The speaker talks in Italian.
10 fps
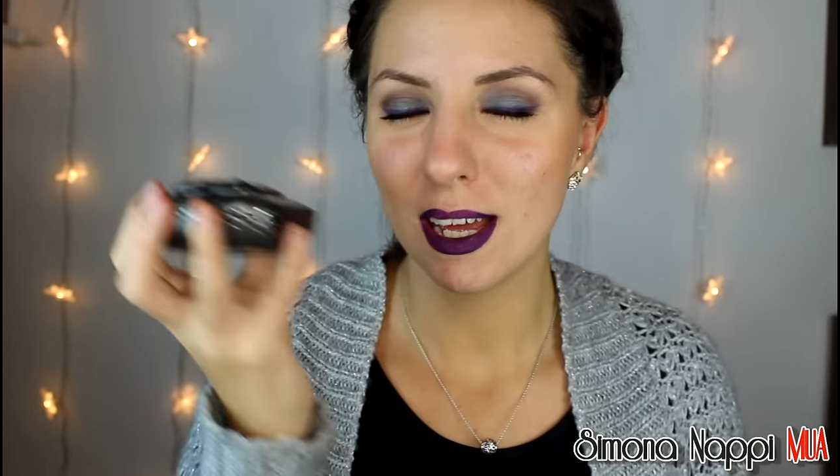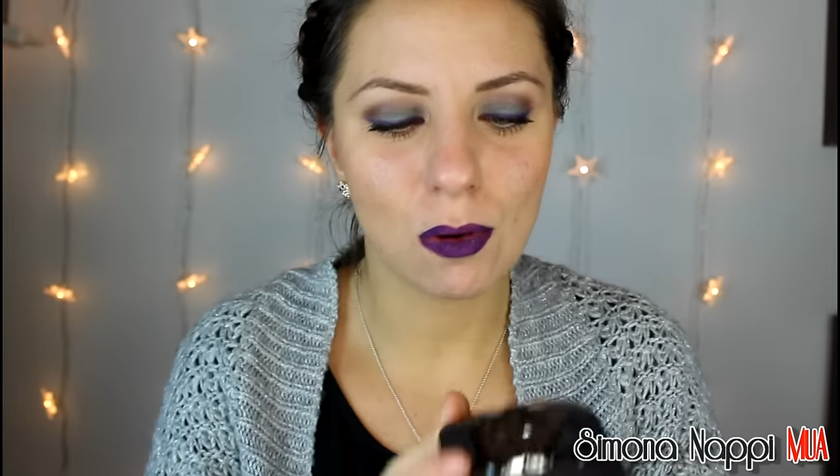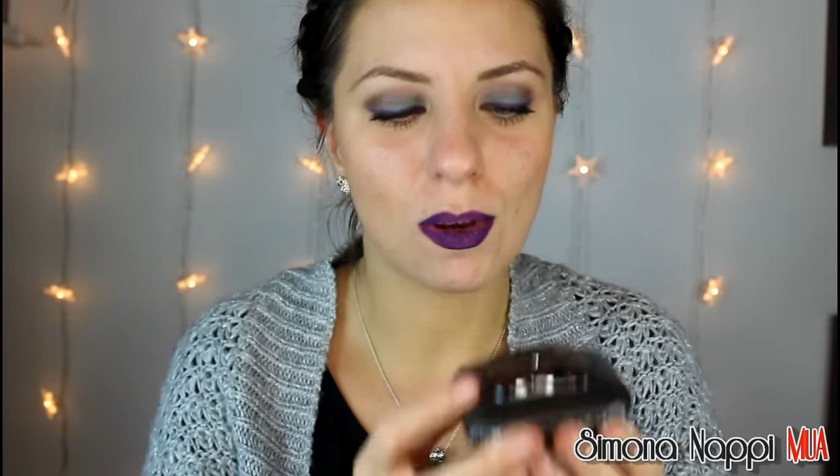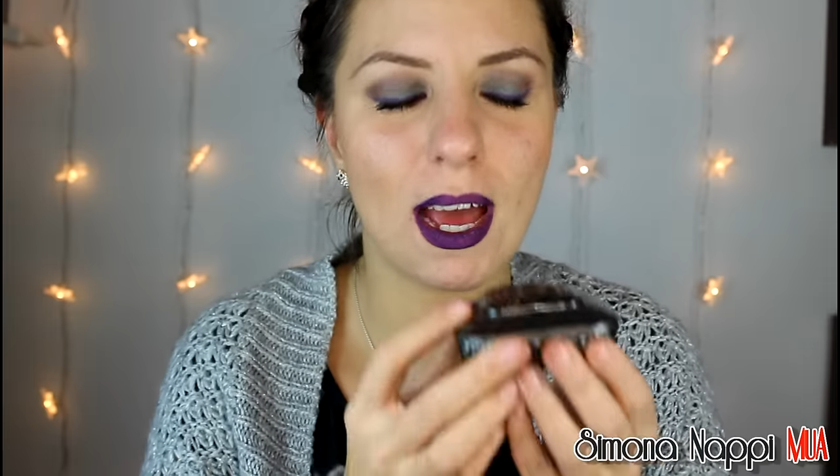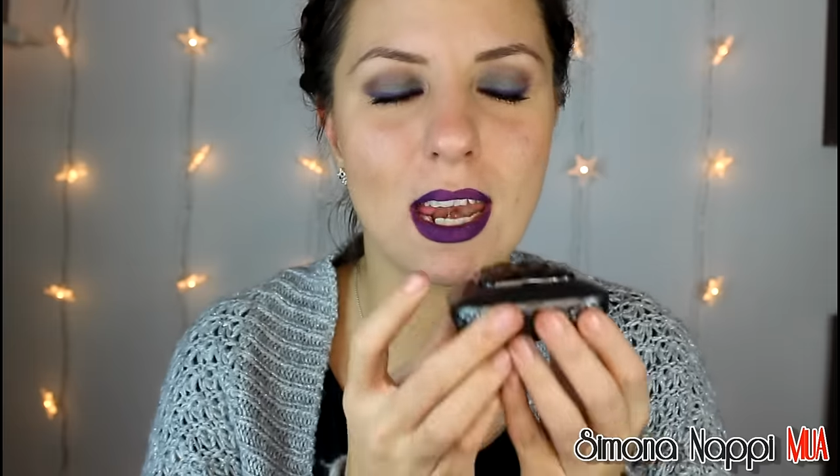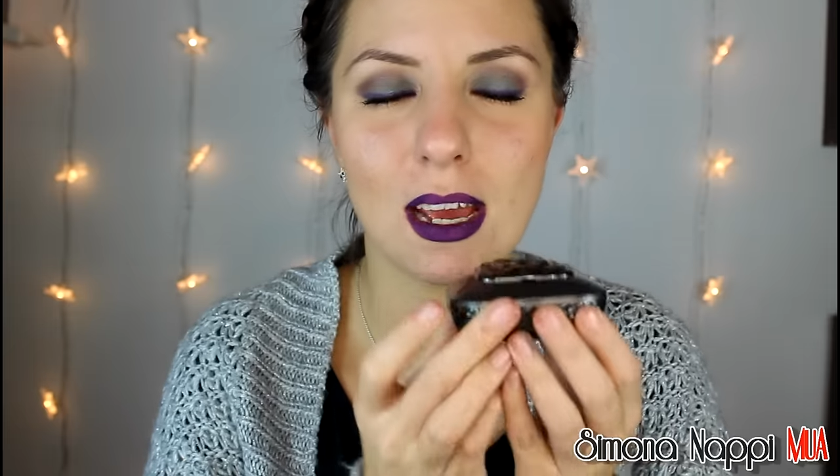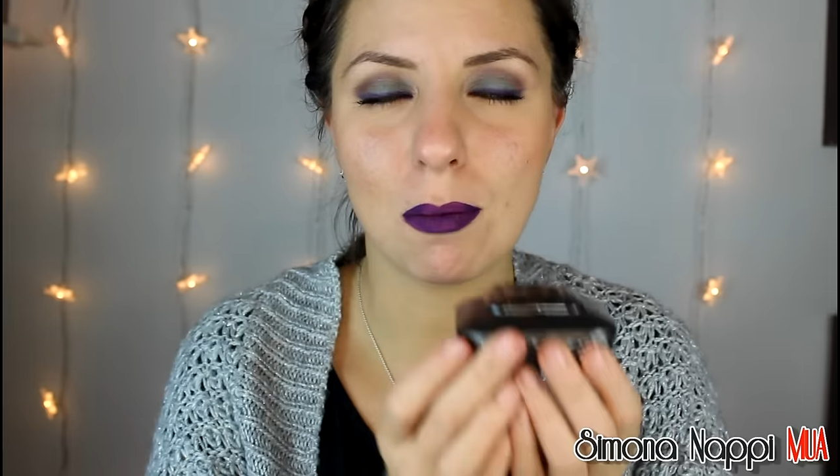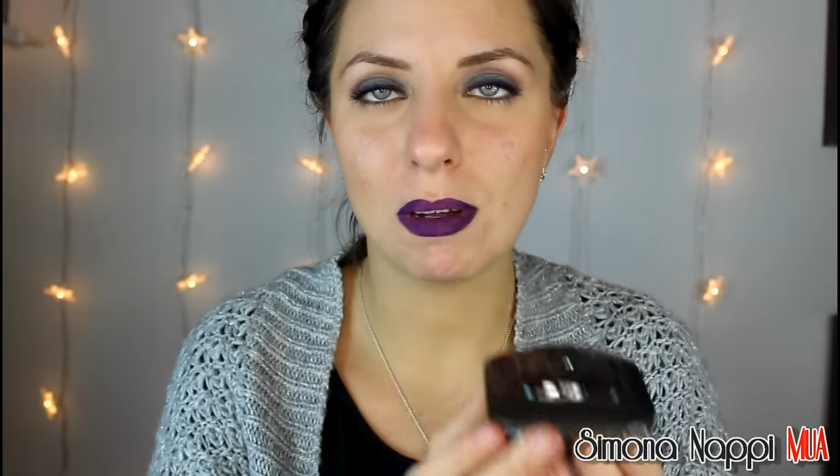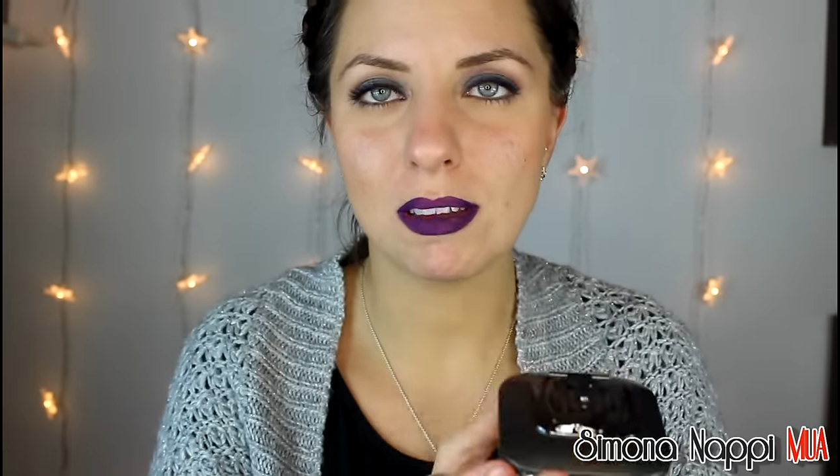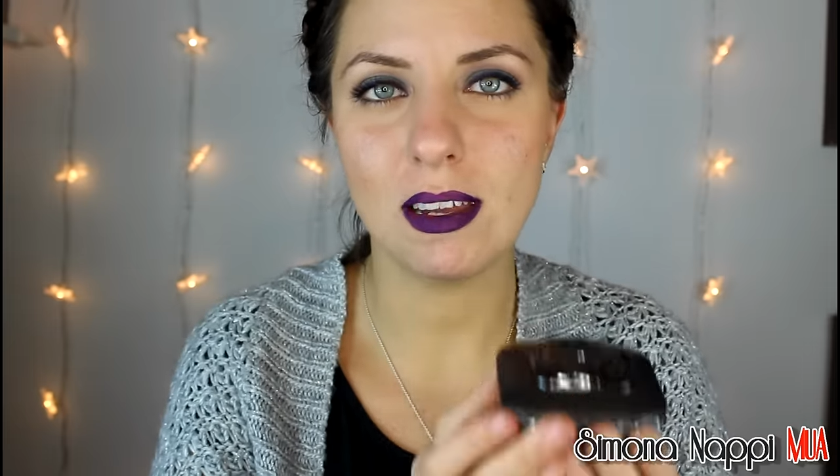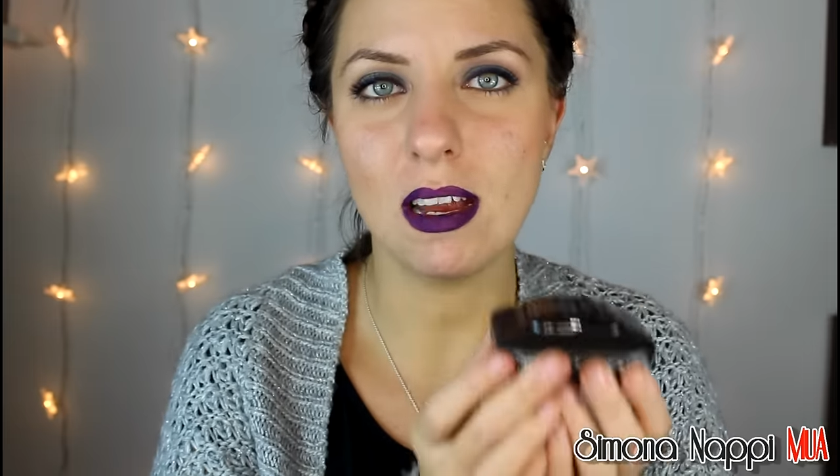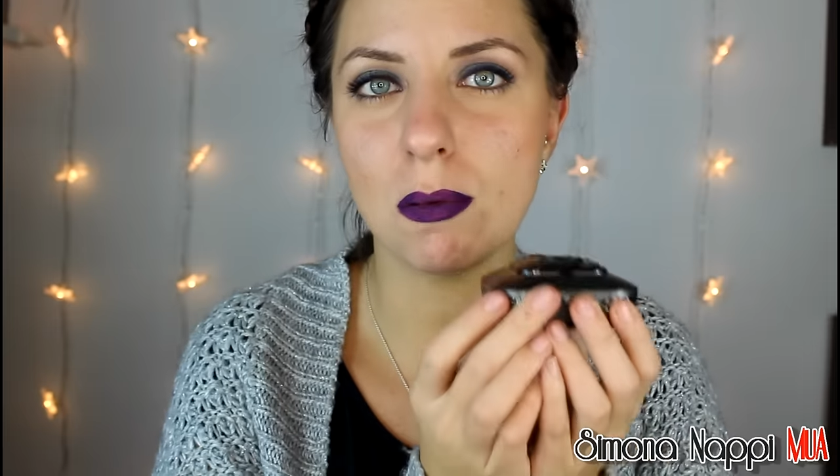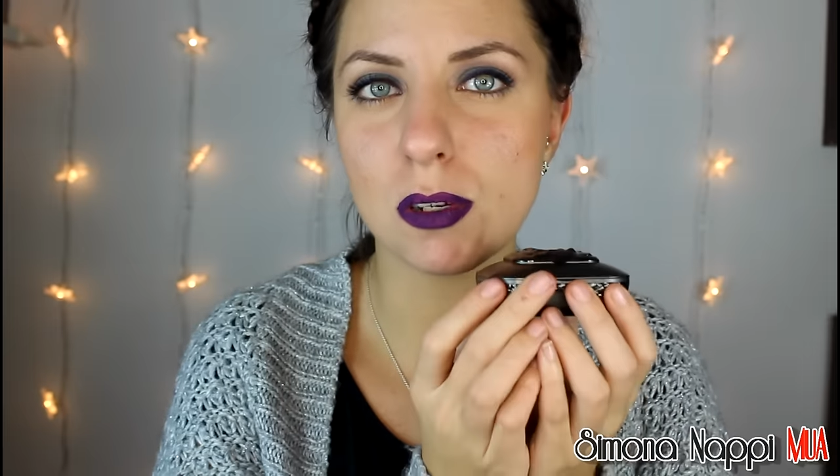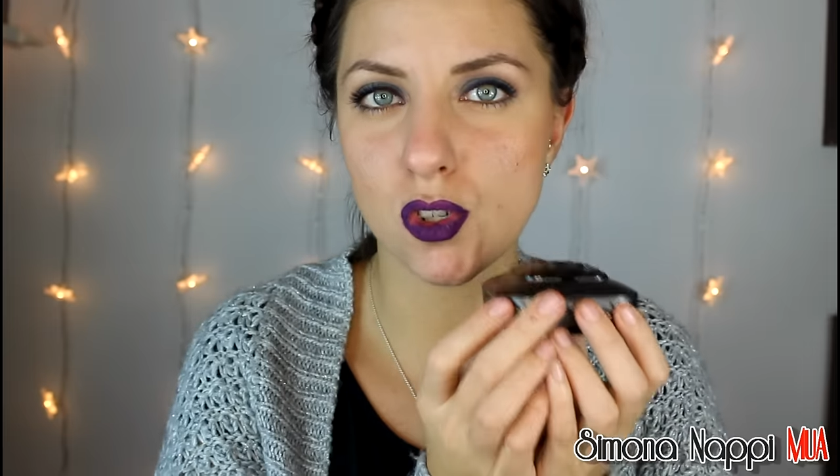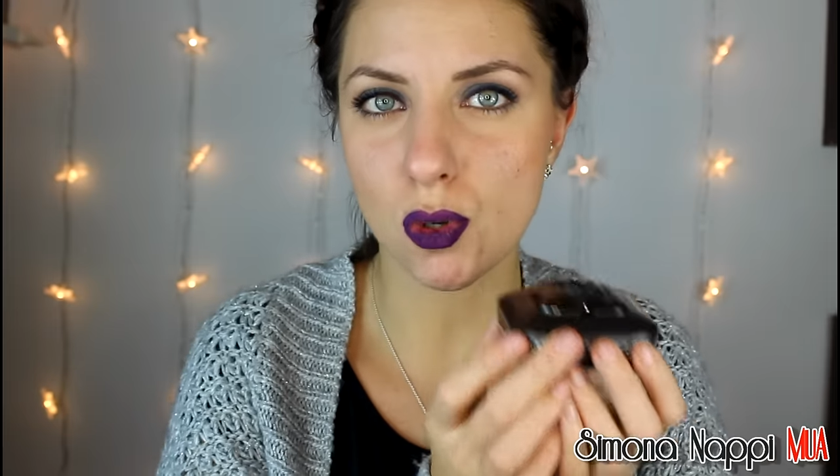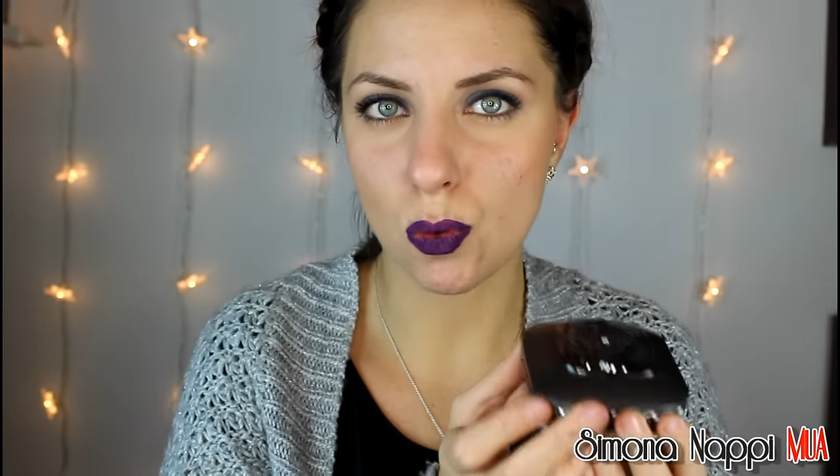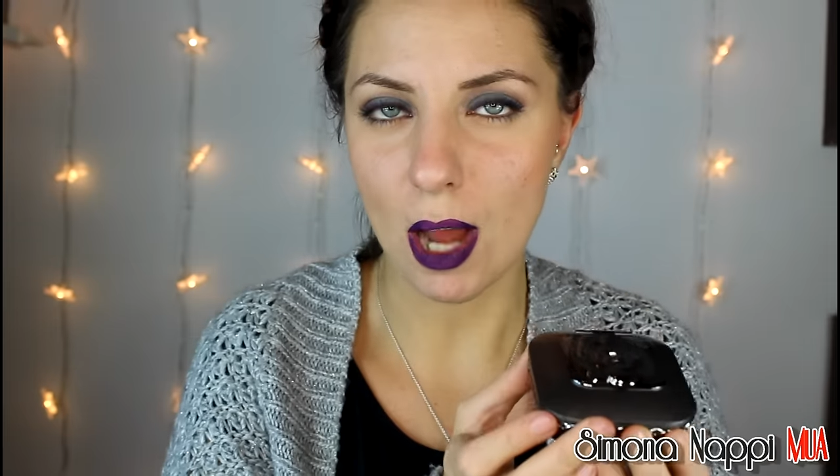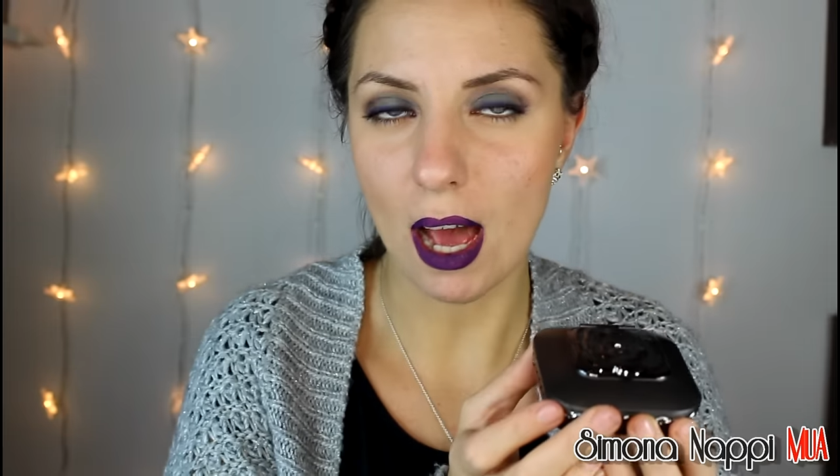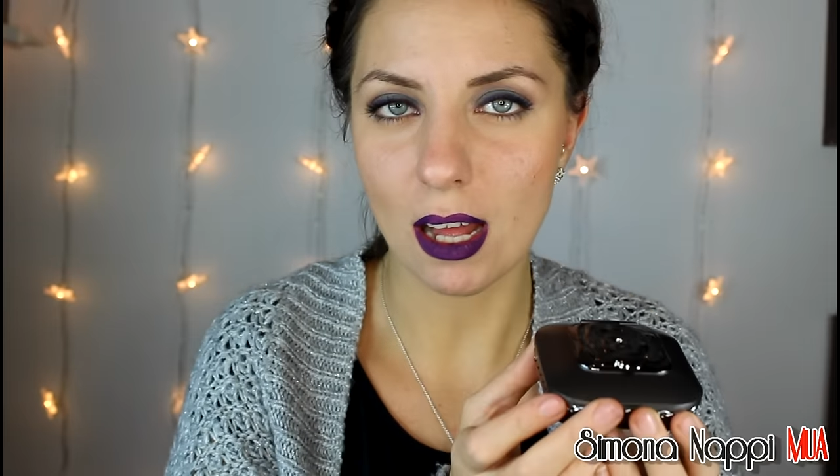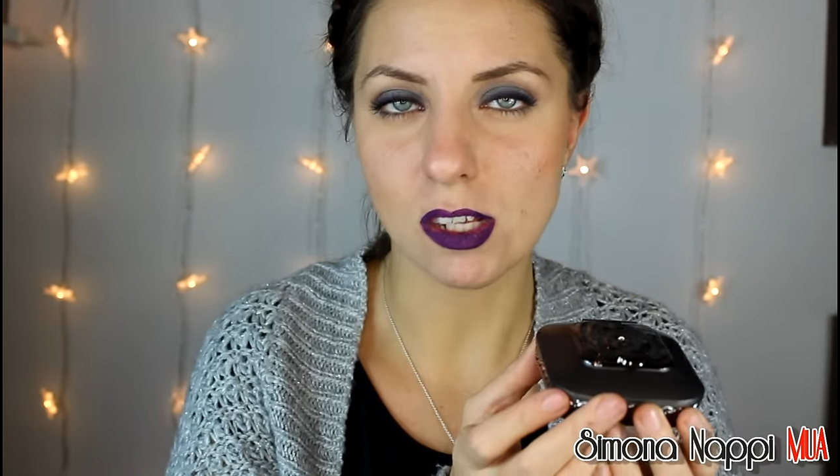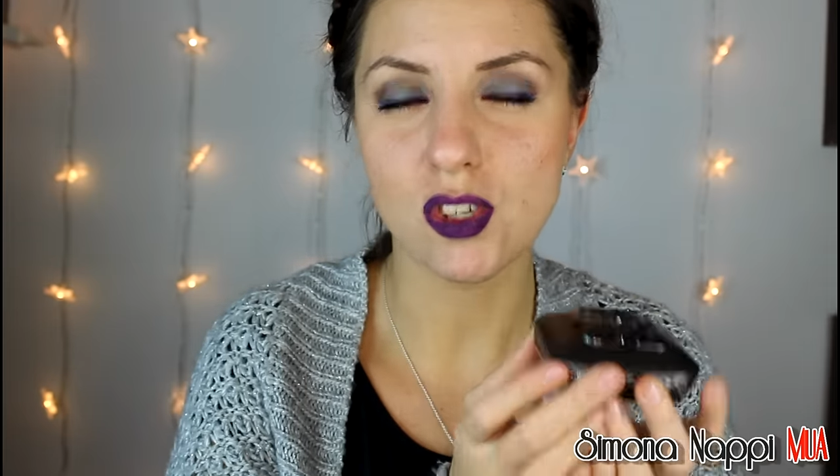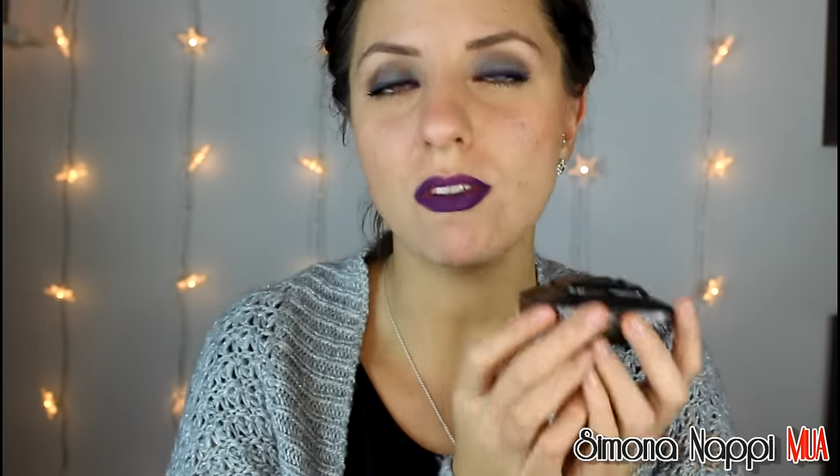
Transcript: È un caricabatterie per cellulare,